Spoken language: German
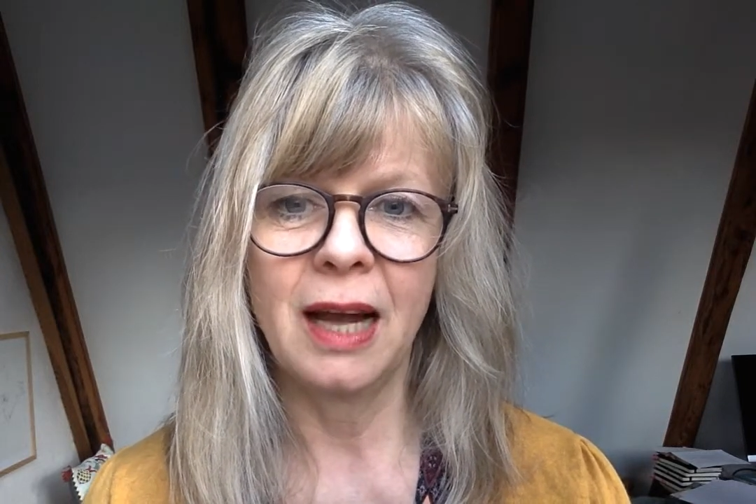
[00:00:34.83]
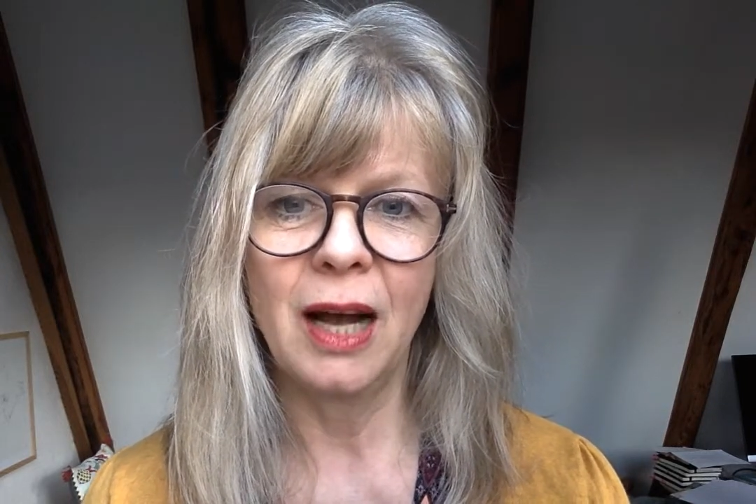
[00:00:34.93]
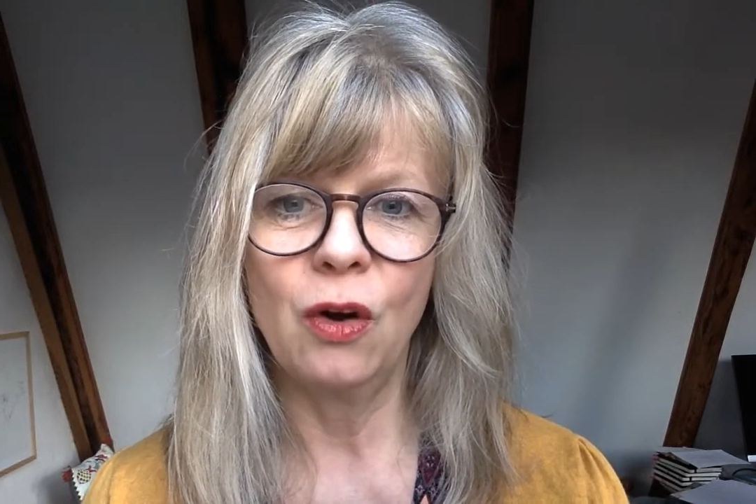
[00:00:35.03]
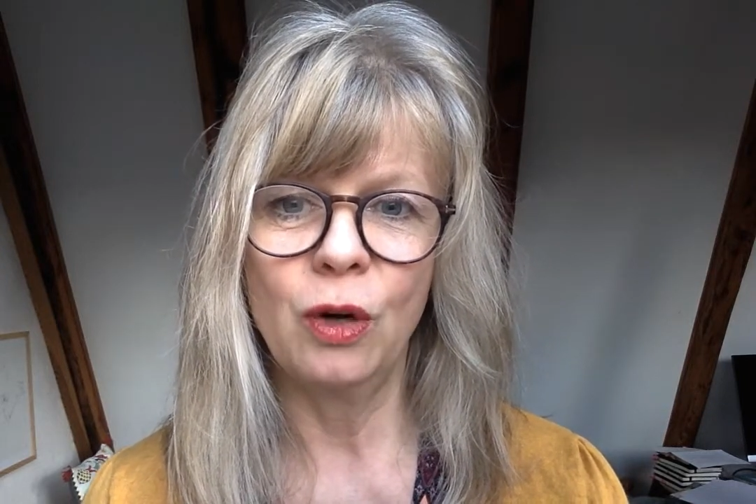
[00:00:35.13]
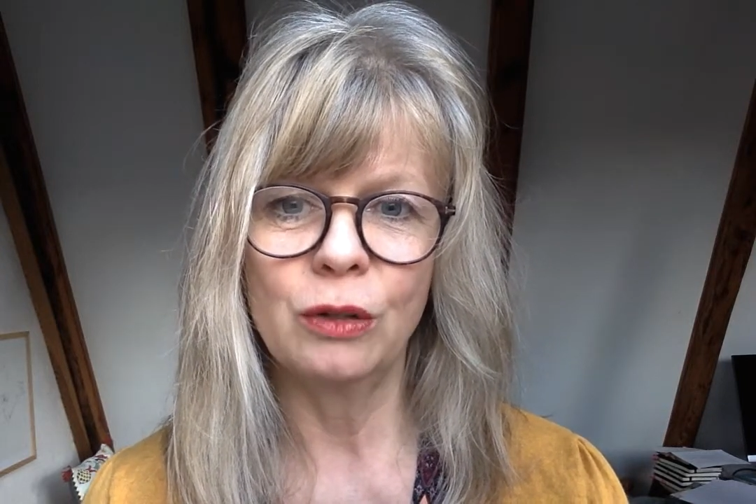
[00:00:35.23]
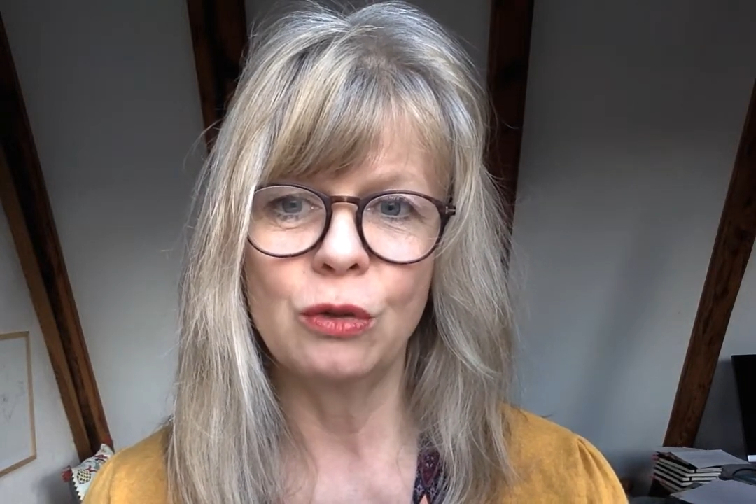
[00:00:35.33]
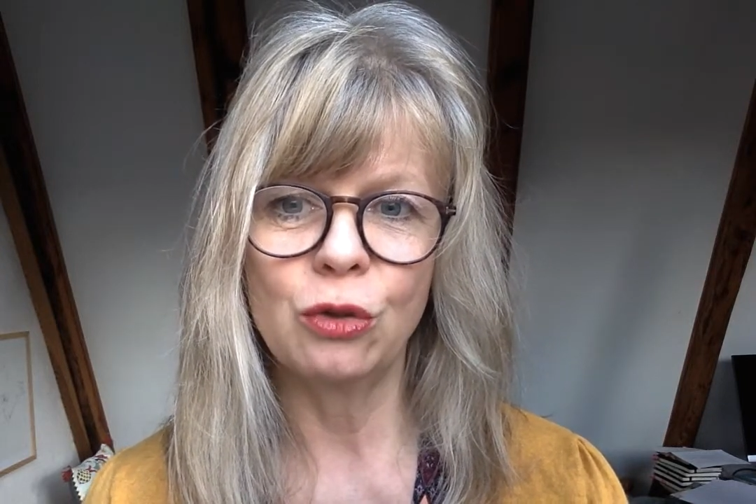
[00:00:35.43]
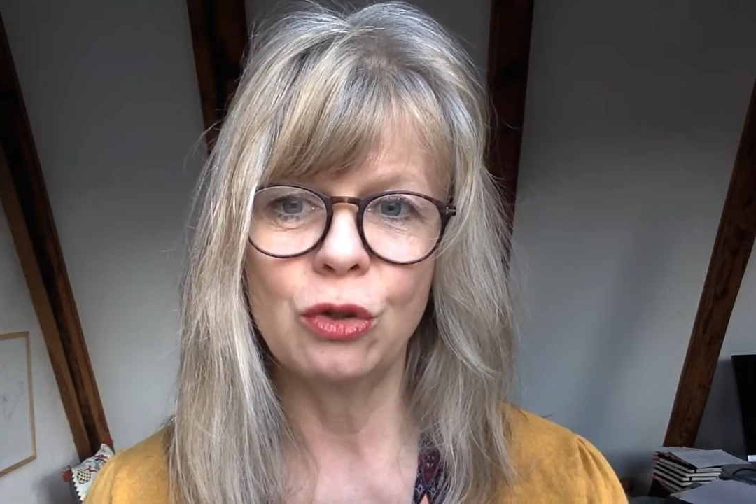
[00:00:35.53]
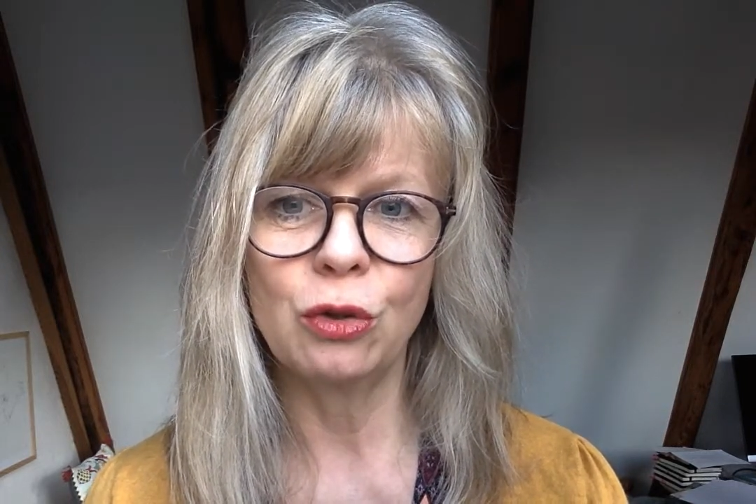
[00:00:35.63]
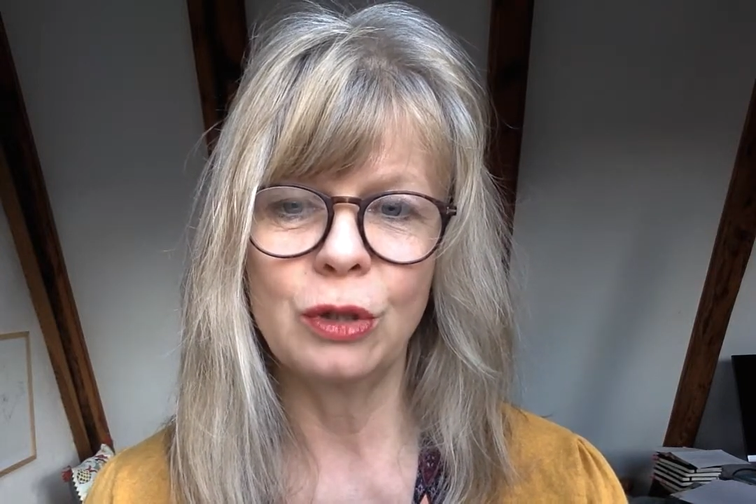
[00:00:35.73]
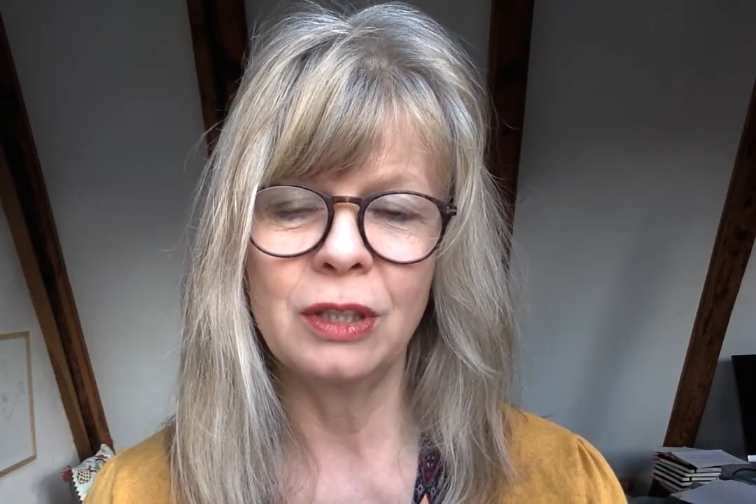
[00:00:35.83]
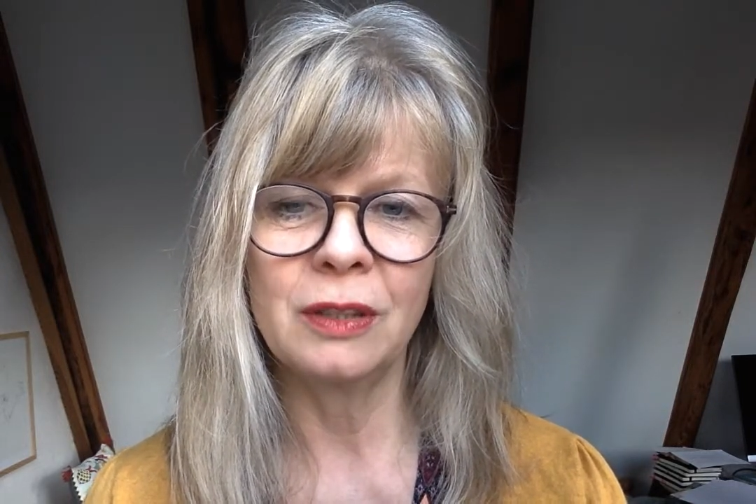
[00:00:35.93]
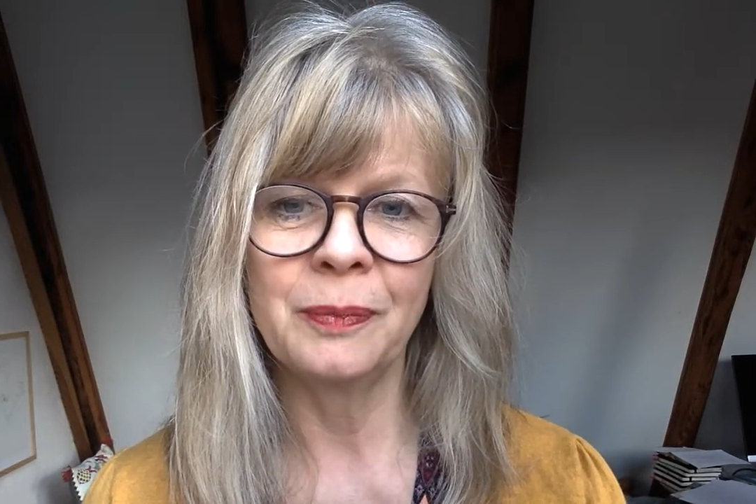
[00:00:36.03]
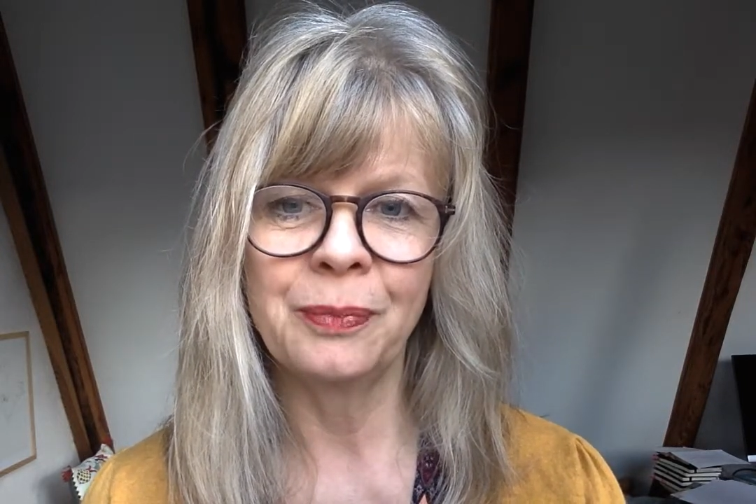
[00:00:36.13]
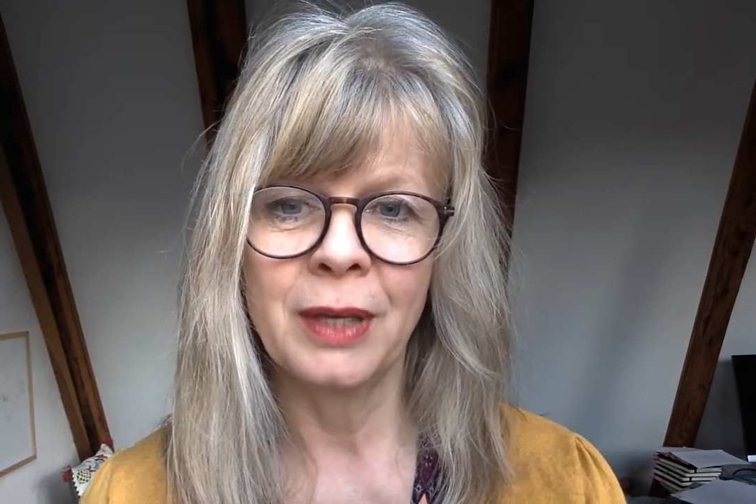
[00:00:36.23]
Ahorn zu
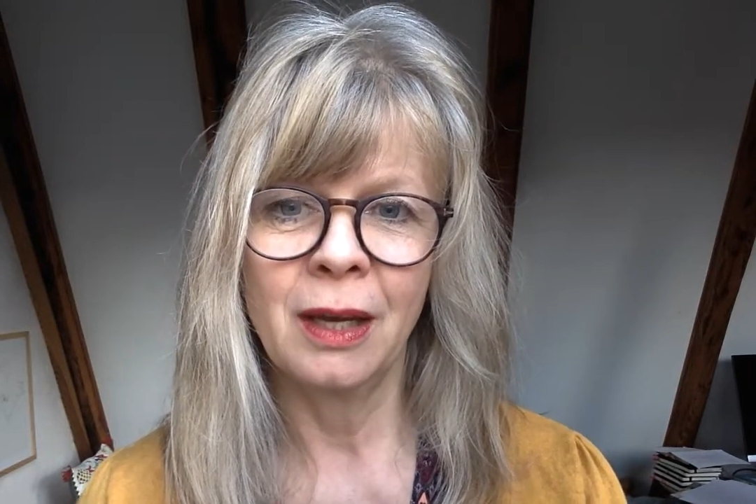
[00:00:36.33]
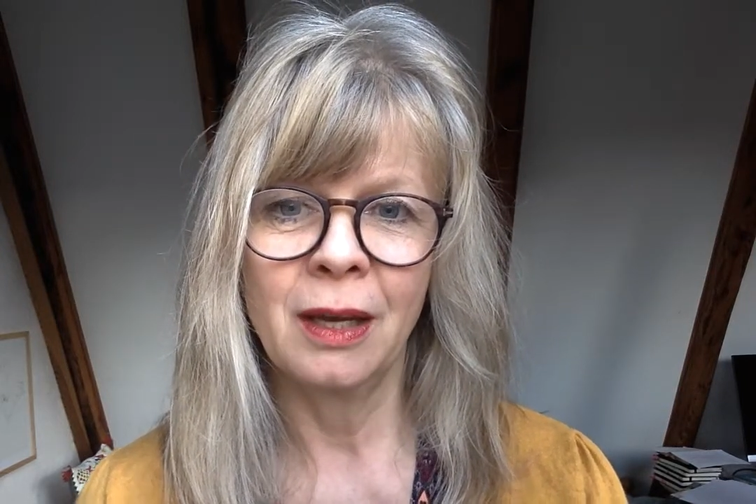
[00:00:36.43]
stutzen,